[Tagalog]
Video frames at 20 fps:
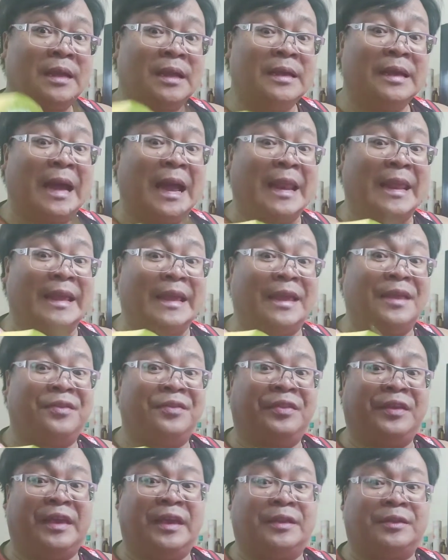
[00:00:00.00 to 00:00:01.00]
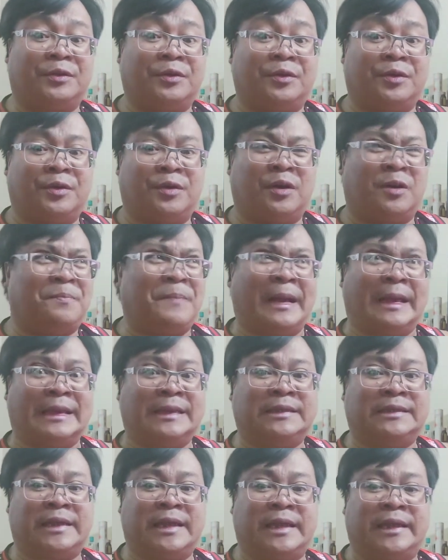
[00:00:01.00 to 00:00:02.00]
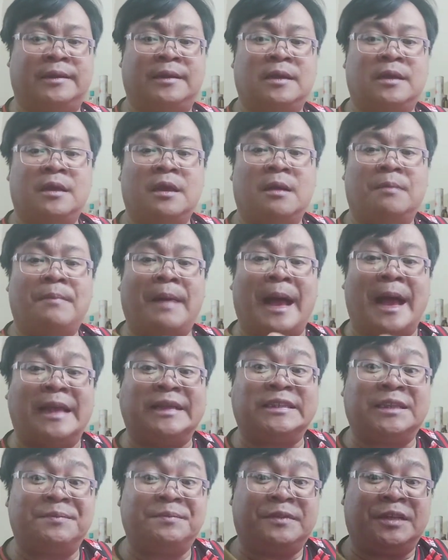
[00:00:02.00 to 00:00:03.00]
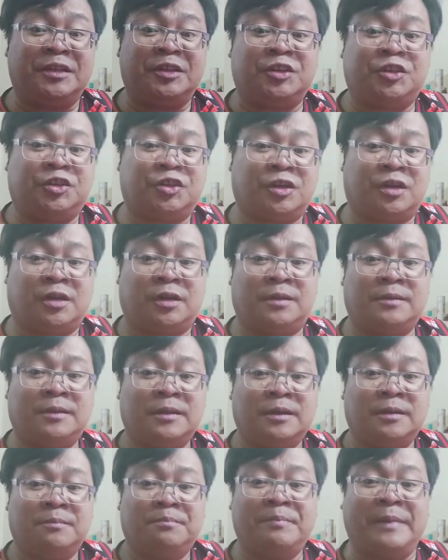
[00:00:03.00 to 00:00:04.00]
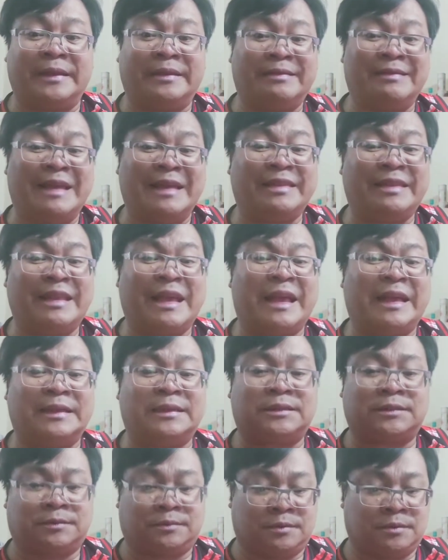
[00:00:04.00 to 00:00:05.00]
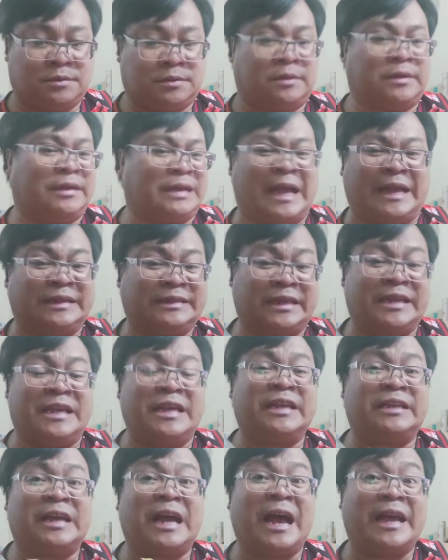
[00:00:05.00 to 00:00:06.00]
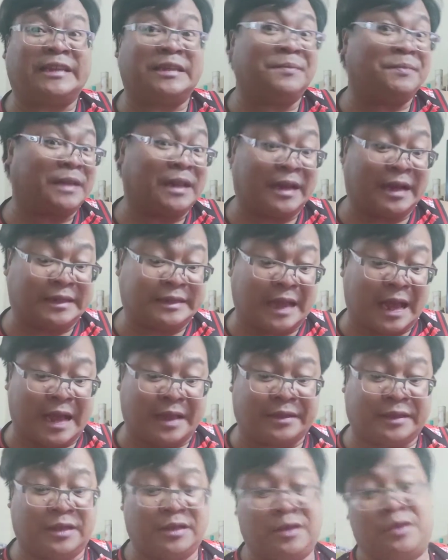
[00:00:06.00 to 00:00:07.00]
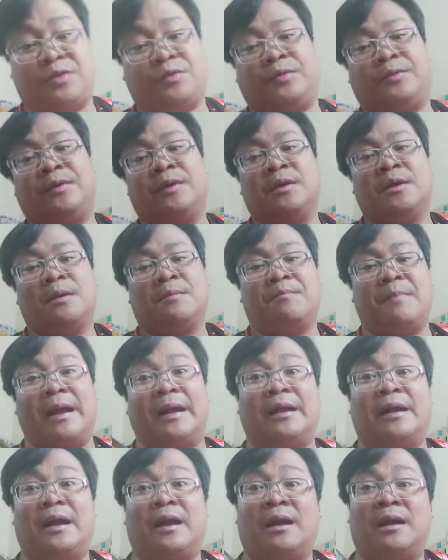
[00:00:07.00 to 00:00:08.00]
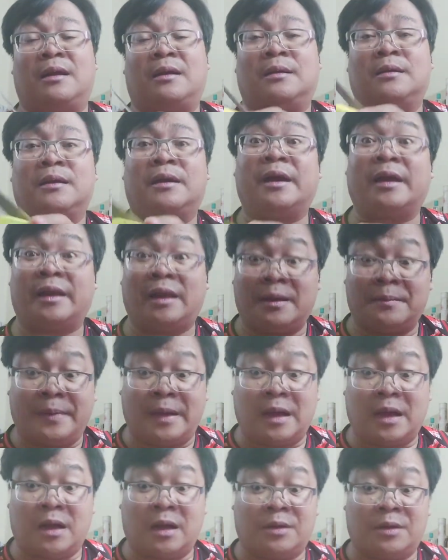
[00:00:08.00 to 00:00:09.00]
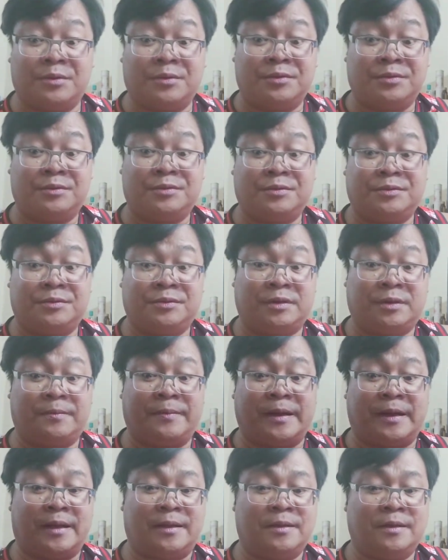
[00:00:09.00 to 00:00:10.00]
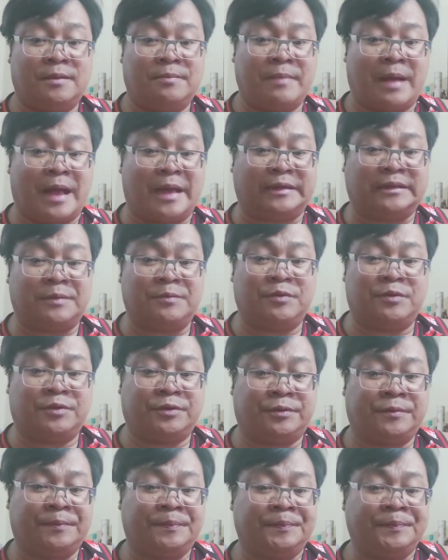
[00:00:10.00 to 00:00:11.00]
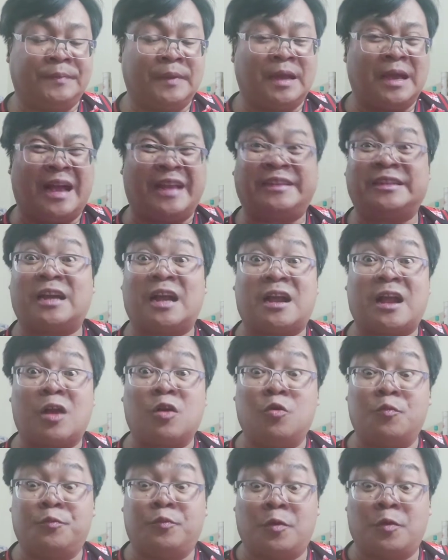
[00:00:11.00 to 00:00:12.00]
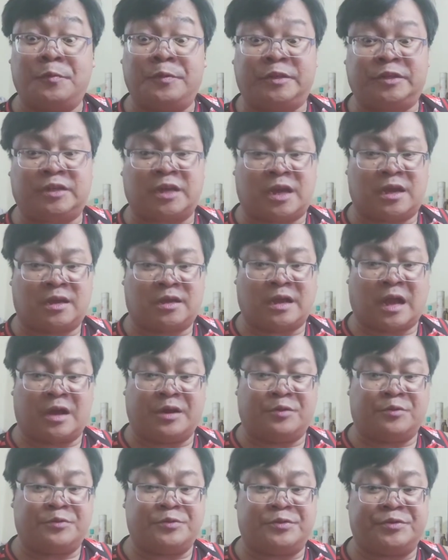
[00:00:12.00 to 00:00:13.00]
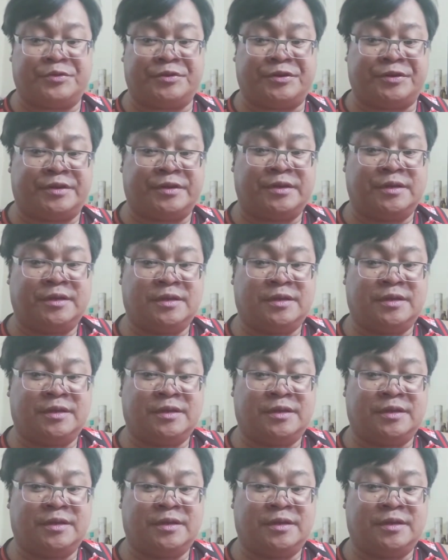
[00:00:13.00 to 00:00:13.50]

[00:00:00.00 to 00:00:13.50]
galing India to or Pakistan, maasim din siya but not as kaasim asim talaga sa atin yung manggang kalabaw, 'di ba? Maasim 'yun. At saka kagubgub siya, kaunon.